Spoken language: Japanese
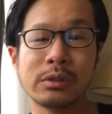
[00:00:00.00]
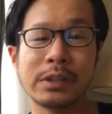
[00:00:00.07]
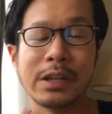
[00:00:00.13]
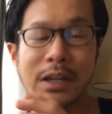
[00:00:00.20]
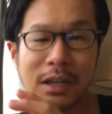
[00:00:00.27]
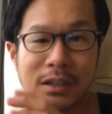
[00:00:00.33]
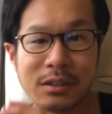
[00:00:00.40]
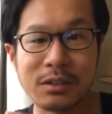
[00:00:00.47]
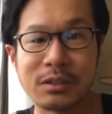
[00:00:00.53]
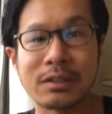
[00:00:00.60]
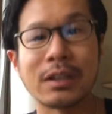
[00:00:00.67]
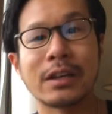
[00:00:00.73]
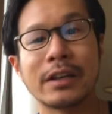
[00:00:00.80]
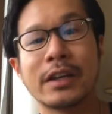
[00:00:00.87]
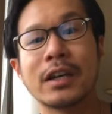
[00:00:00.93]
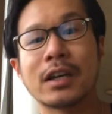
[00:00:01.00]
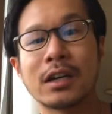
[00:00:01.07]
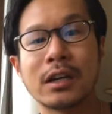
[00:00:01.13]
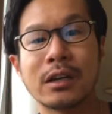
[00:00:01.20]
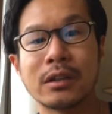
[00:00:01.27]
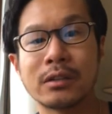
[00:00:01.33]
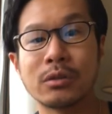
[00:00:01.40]
デラックスな部屋
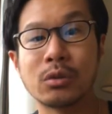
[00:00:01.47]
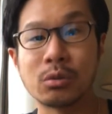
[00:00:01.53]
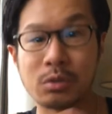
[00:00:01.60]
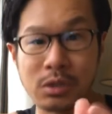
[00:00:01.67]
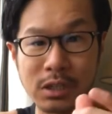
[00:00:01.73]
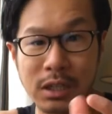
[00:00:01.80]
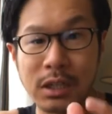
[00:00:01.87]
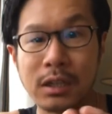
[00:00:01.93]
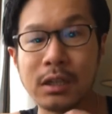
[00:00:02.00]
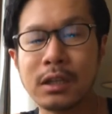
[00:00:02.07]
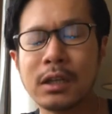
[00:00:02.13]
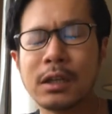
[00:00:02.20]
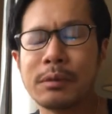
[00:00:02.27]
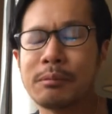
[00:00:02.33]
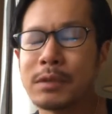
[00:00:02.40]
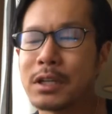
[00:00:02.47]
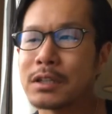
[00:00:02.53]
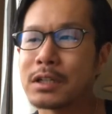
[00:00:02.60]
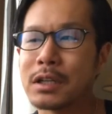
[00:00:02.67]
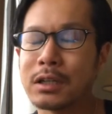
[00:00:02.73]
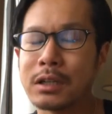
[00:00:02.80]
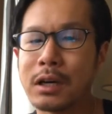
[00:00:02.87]
かどっちか皆
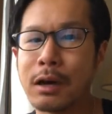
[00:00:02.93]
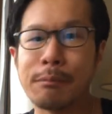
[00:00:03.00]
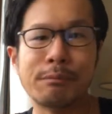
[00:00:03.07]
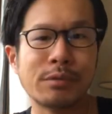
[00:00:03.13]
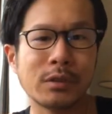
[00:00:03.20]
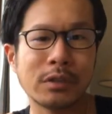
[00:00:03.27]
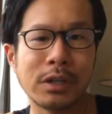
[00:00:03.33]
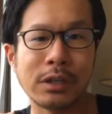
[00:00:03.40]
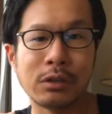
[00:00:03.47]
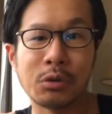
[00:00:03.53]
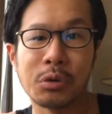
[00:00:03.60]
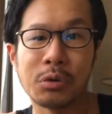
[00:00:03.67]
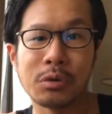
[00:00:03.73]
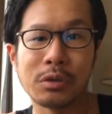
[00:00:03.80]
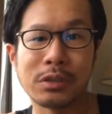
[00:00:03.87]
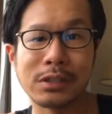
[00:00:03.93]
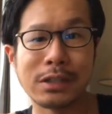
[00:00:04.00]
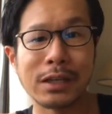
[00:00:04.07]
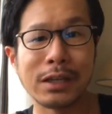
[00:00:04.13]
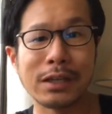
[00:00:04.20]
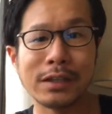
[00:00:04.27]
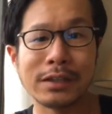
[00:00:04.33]
さんアップグレードし
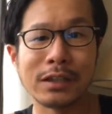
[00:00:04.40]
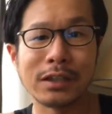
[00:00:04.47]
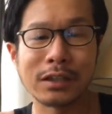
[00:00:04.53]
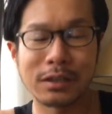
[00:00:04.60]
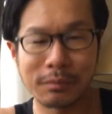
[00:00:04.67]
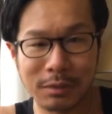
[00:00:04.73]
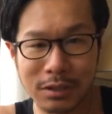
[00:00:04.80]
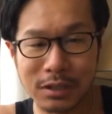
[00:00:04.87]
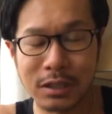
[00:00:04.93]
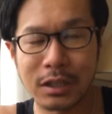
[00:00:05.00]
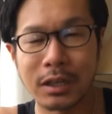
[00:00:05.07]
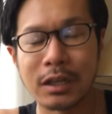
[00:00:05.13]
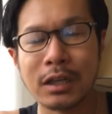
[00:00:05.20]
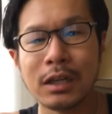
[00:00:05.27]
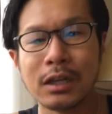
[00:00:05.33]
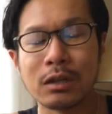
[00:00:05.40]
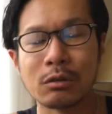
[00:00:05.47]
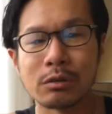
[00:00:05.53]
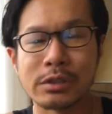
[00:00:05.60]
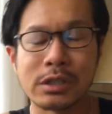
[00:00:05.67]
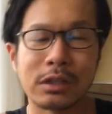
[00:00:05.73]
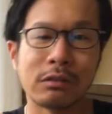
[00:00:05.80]
ていただきまして
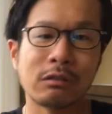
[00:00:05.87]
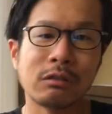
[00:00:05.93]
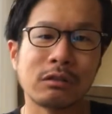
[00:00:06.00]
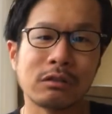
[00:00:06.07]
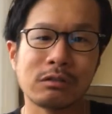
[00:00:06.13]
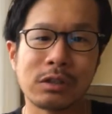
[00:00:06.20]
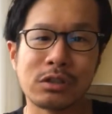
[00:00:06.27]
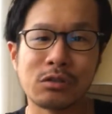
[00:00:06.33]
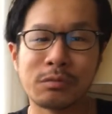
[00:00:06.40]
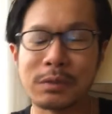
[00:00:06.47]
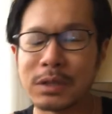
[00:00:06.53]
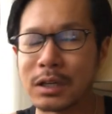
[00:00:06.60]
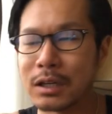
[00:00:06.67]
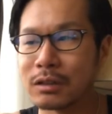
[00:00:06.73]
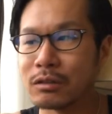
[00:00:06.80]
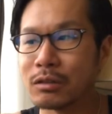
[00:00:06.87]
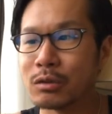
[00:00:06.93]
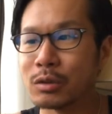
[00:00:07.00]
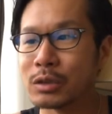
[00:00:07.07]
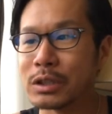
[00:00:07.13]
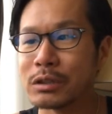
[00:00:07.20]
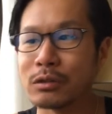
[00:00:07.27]
こちらの五アンジピン館の
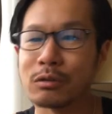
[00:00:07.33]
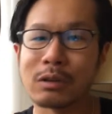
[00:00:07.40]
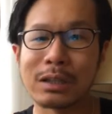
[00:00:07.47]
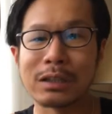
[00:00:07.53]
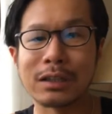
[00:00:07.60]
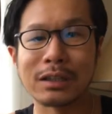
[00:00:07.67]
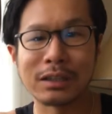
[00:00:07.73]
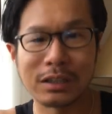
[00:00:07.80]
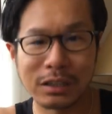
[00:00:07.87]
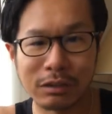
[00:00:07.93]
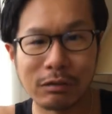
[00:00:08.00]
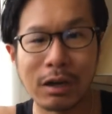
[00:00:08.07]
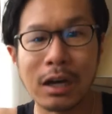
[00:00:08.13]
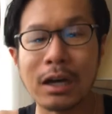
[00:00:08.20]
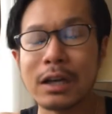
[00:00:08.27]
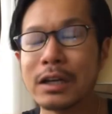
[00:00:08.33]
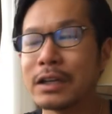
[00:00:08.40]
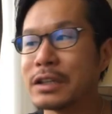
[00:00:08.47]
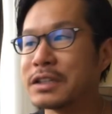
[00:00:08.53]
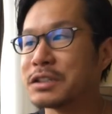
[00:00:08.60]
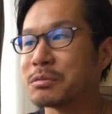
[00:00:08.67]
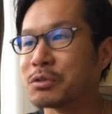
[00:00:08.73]
ホテルの方々には
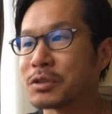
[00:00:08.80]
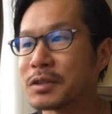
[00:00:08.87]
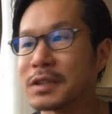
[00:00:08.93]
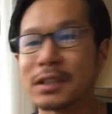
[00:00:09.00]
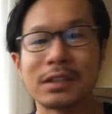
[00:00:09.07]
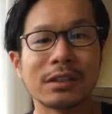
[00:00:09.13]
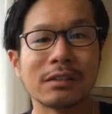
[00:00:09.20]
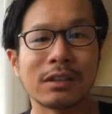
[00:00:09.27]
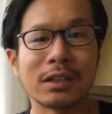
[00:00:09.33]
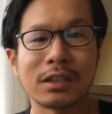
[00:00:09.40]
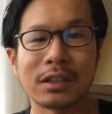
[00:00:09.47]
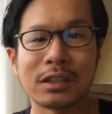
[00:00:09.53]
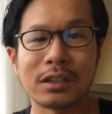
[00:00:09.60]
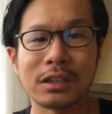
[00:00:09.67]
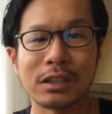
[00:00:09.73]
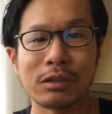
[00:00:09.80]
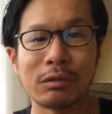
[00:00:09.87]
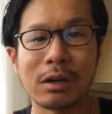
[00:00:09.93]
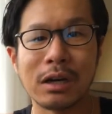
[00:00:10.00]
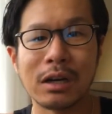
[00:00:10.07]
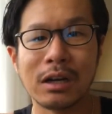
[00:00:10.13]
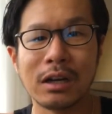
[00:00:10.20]
いつもお世話になってる方々に
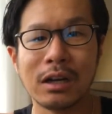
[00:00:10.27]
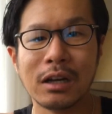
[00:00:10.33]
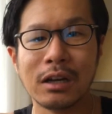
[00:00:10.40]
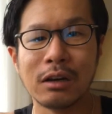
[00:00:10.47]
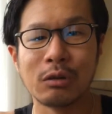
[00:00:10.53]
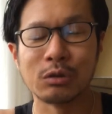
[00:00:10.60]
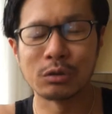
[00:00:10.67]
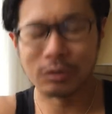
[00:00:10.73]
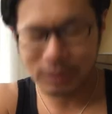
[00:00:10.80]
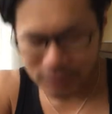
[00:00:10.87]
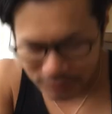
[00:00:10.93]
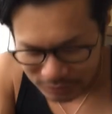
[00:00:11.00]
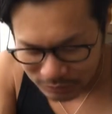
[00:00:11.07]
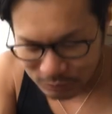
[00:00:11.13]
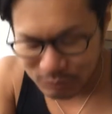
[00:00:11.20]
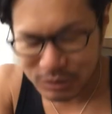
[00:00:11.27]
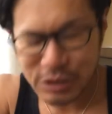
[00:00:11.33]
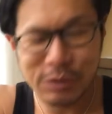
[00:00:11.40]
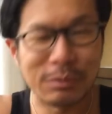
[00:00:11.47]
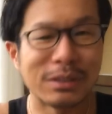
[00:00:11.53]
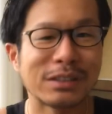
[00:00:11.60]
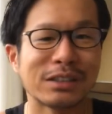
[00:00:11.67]
は本当にありがとうご
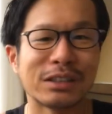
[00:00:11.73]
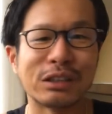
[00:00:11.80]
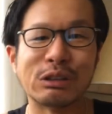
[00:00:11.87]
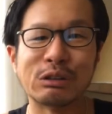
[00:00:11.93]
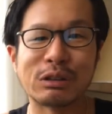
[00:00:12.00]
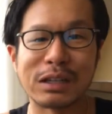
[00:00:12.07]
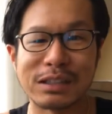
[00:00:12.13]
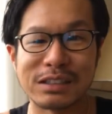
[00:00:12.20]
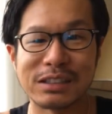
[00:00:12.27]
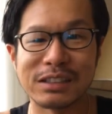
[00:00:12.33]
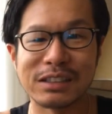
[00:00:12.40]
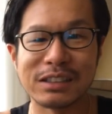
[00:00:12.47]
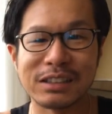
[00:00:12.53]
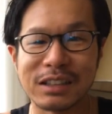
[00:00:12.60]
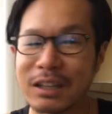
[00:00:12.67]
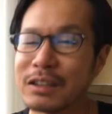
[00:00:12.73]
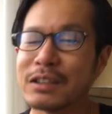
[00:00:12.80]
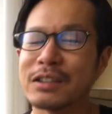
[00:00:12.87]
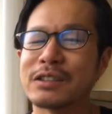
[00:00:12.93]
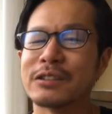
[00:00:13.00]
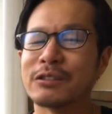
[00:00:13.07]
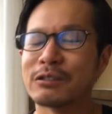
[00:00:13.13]
ざいますっていう感じなん
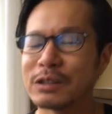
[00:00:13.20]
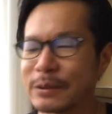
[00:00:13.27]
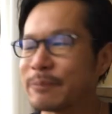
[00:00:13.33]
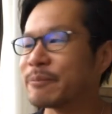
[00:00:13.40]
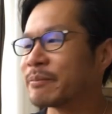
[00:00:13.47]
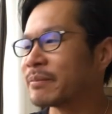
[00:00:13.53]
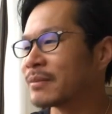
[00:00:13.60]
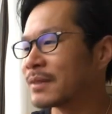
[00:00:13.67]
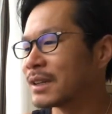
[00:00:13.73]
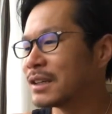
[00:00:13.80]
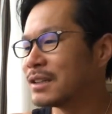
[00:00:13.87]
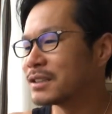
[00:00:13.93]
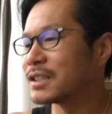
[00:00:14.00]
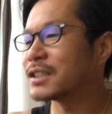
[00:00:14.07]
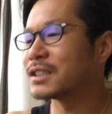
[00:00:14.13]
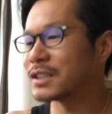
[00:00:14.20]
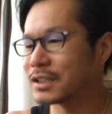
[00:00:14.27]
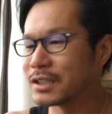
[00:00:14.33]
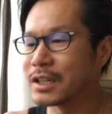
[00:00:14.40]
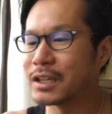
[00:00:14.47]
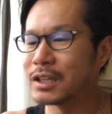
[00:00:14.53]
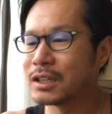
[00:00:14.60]
ですよねさて
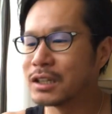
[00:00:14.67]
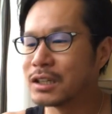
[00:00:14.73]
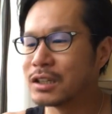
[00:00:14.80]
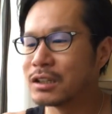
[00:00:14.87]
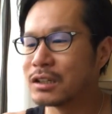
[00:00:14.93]
さて